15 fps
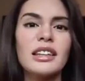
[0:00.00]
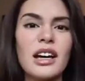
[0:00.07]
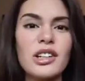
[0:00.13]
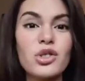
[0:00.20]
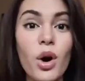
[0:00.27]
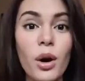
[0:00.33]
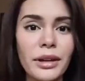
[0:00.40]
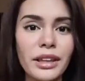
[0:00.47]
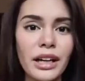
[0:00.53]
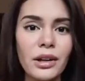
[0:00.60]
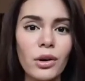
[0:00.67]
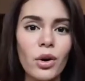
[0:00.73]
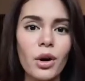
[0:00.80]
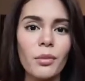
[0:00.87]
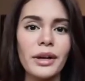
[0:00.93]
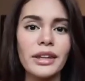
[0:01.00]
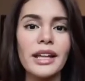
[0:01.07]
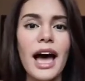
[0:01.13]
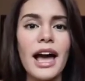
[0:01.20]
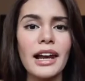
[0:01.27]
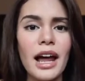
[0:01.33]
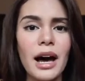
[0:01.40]
Tapos, comment ka ng
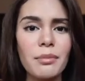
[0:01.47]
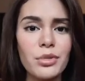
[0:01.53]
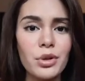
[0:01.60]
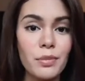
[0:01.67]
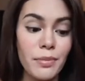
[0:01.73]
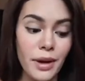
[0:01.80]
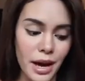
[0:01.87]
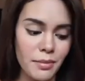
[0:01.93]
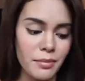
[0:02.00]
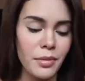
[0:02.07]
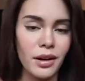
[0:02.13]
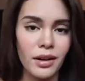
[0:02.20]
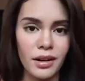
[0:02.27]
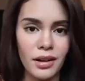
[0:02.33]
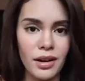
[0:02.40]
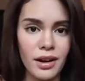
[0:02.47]
comment, I love you, babe.